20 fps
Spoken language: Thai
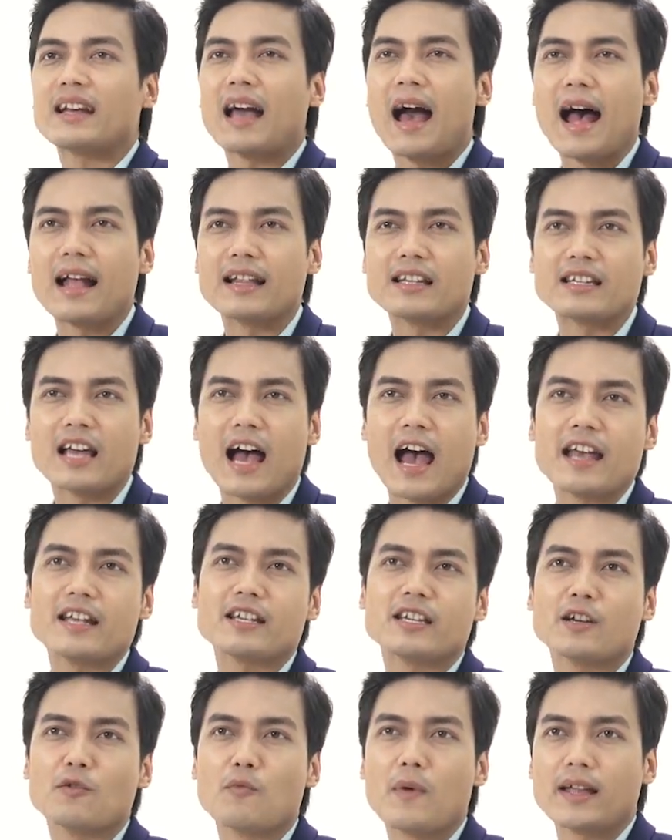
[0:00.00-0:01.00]
การใช้
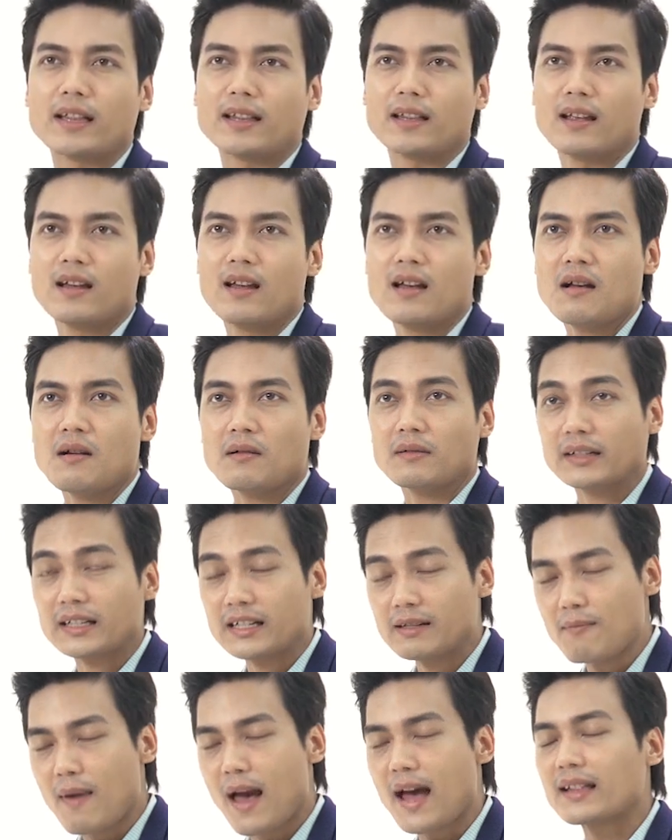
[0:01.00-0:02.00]
ชีวิต ห
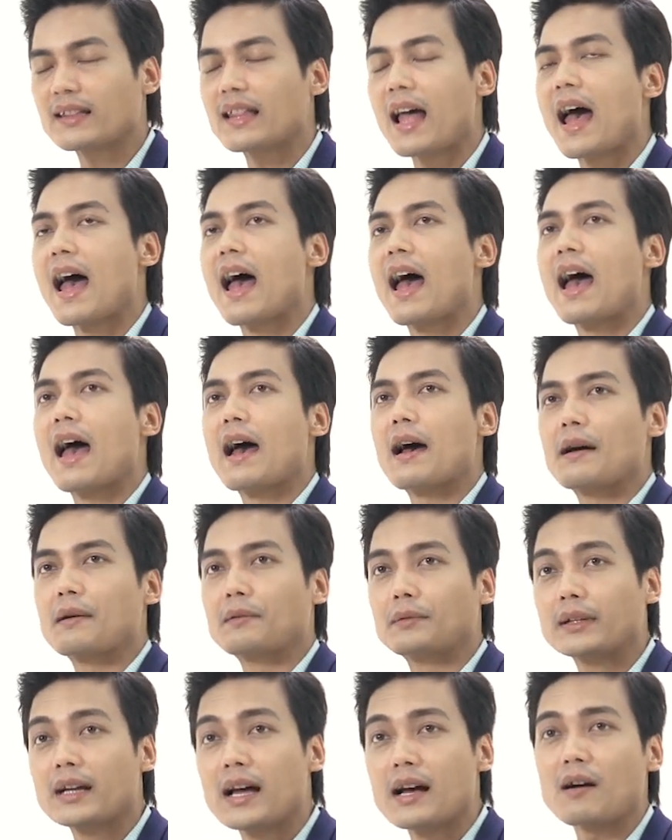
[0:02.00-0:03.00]
รือแม้แต่
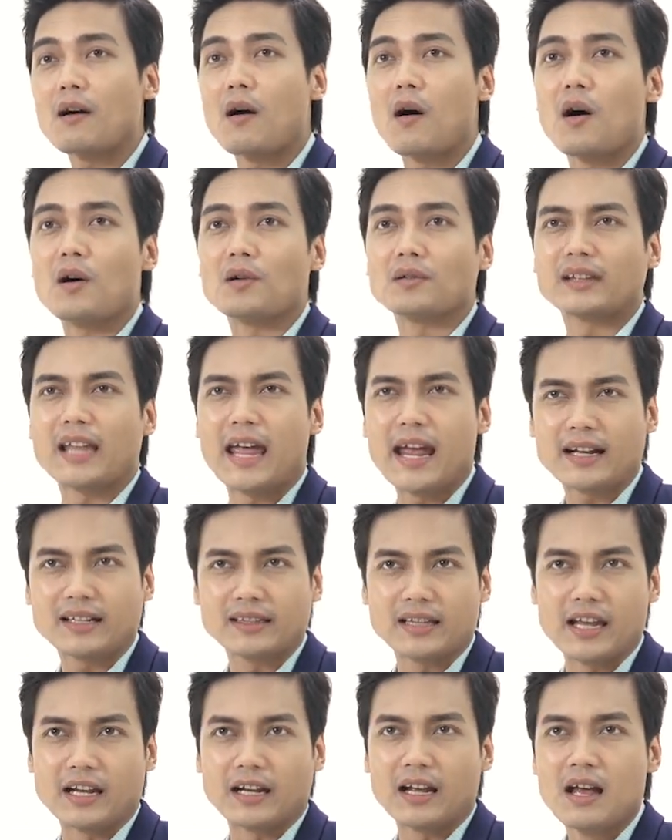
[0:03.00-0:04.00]
เรื่องของเทค
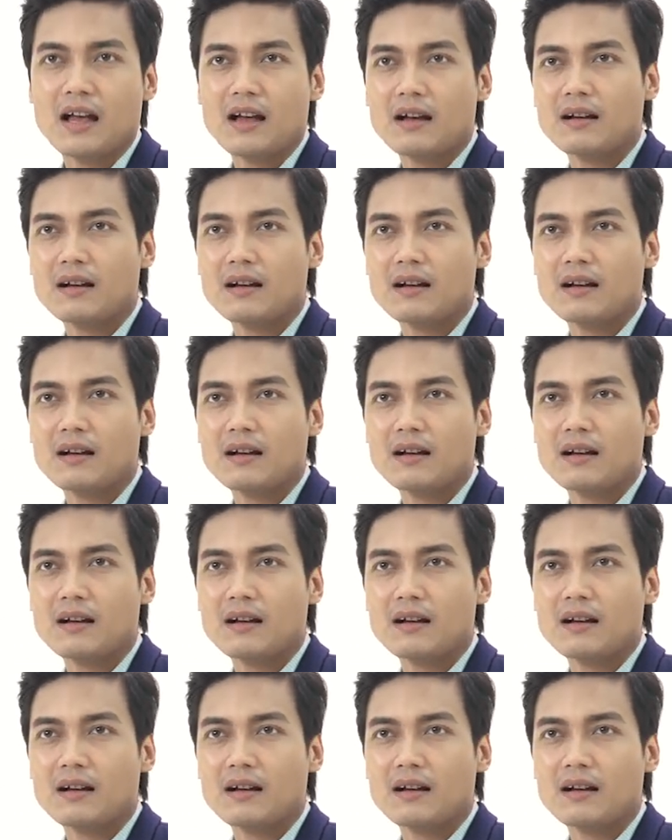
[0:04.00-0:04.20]
นิค